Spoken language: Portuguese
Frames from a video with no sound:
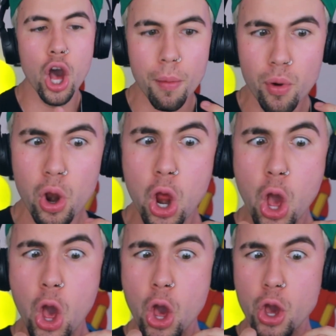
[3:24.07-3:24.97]

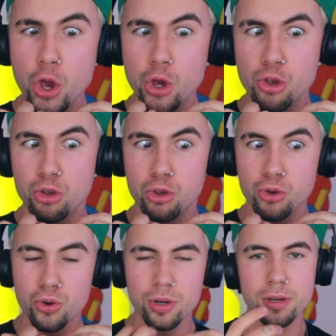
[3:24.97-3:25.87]

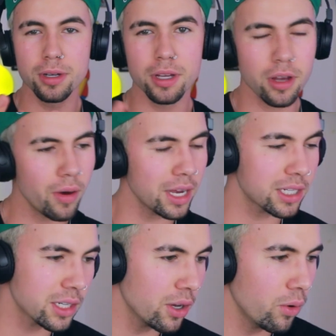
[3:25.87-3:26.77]
Rebuliço! Eu
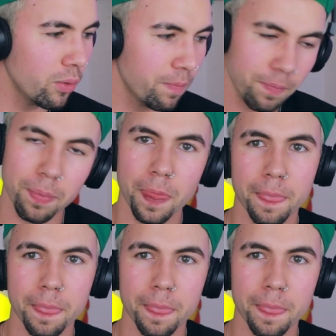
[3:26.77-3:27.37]
acho que eu.